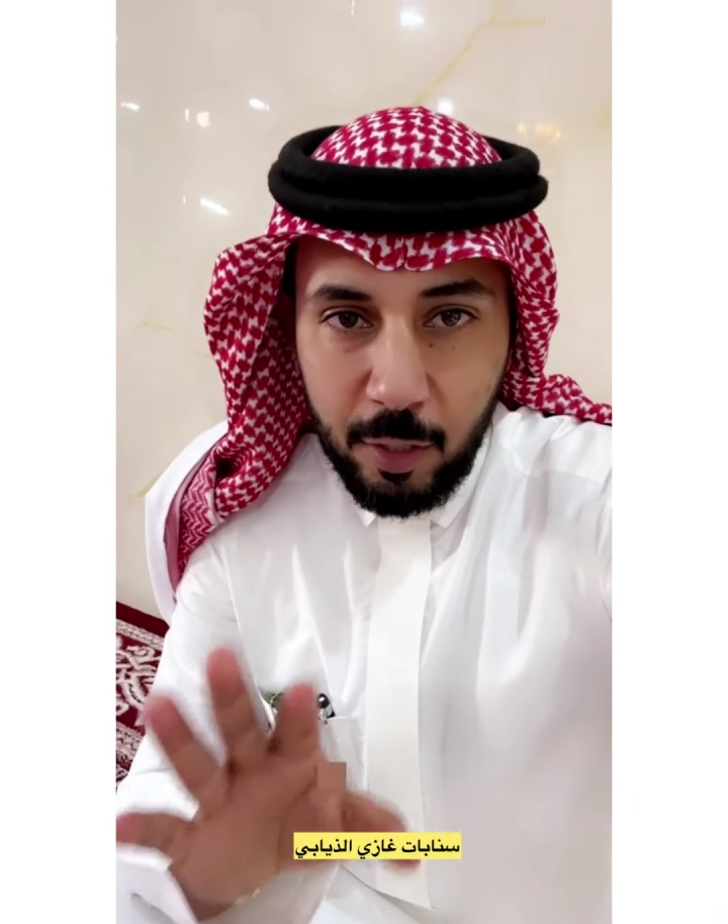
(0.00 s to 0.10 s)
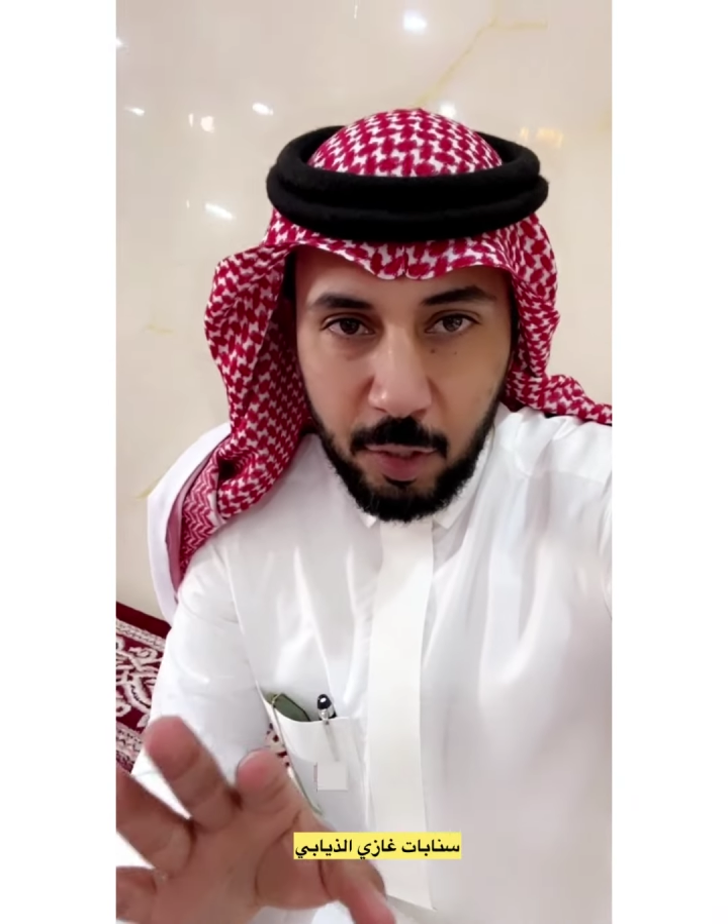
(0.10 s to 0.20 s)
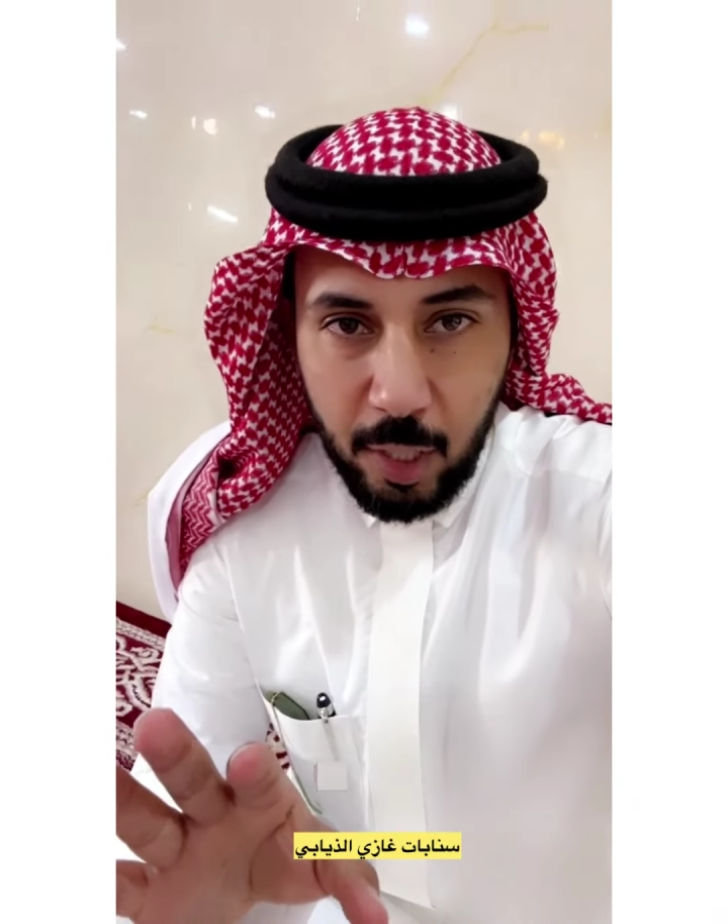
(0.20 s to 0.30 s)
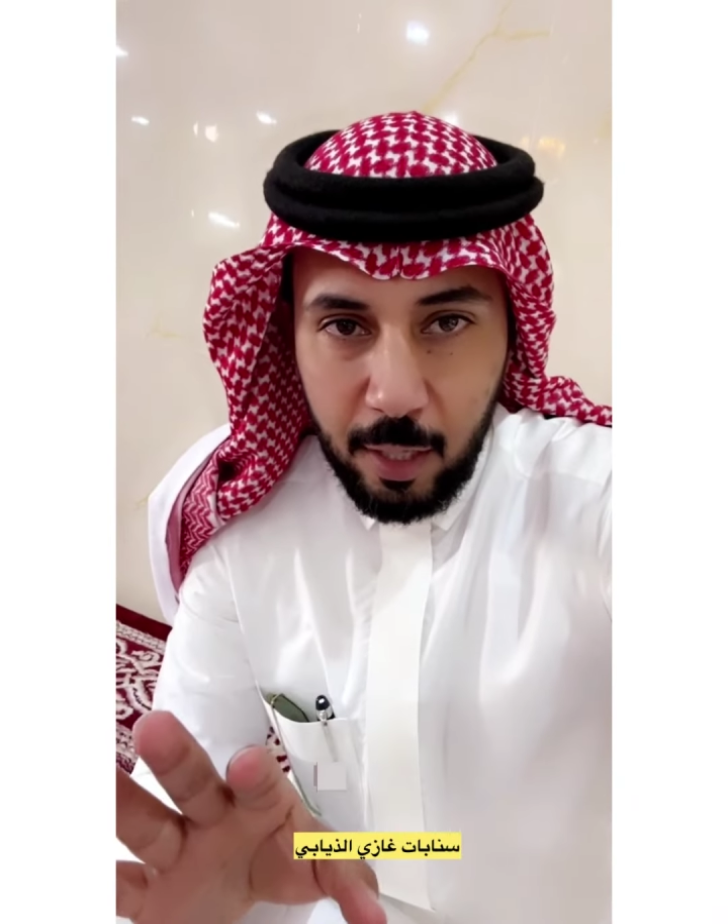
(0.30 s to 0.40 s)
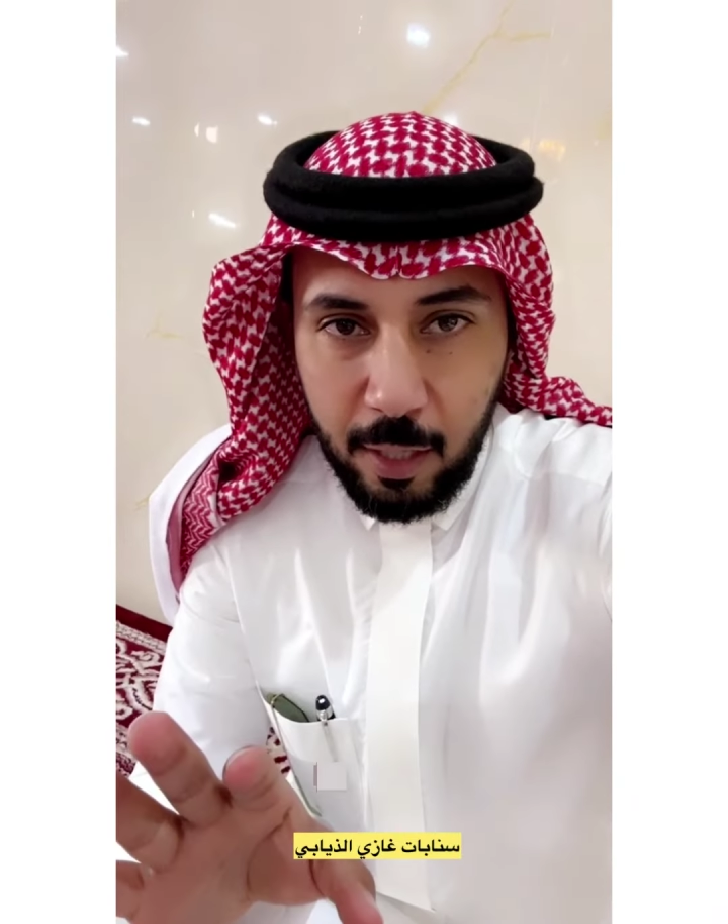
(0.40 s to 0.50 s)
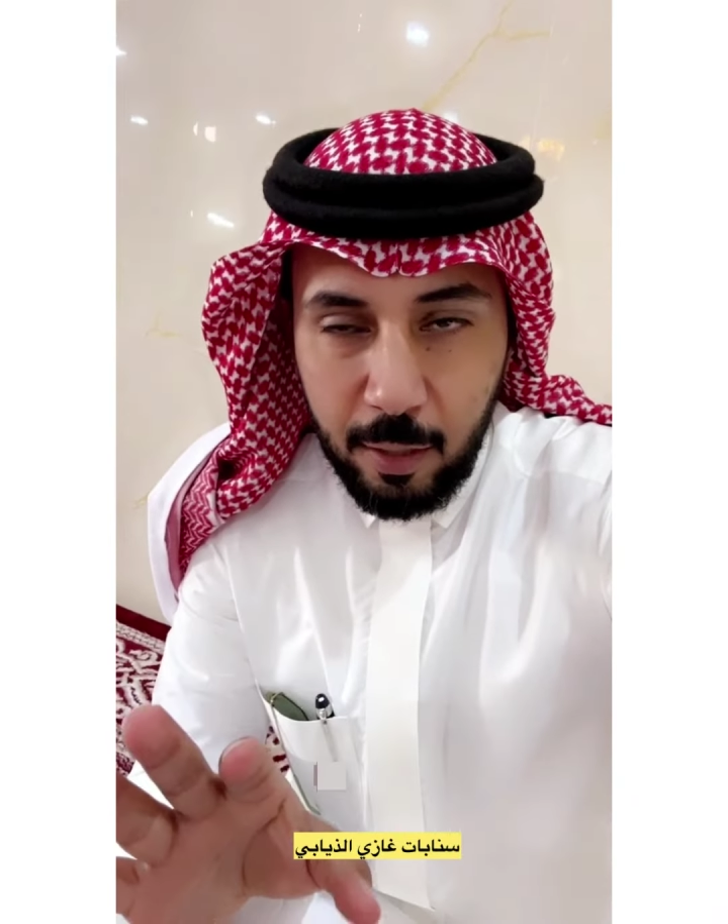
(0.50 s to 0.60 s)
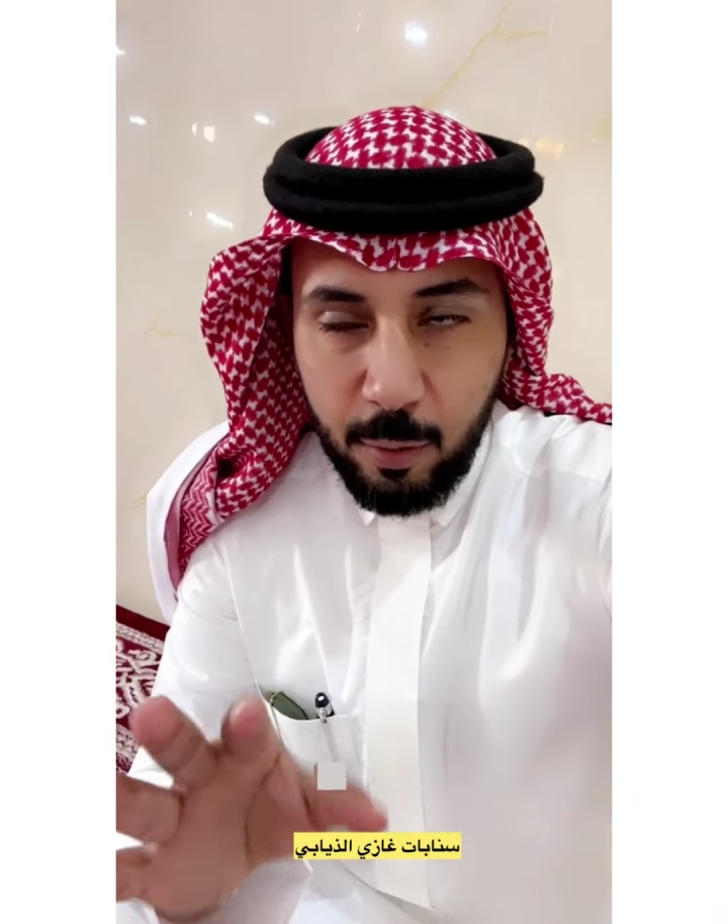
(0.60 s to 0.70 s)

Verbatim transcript: نصلي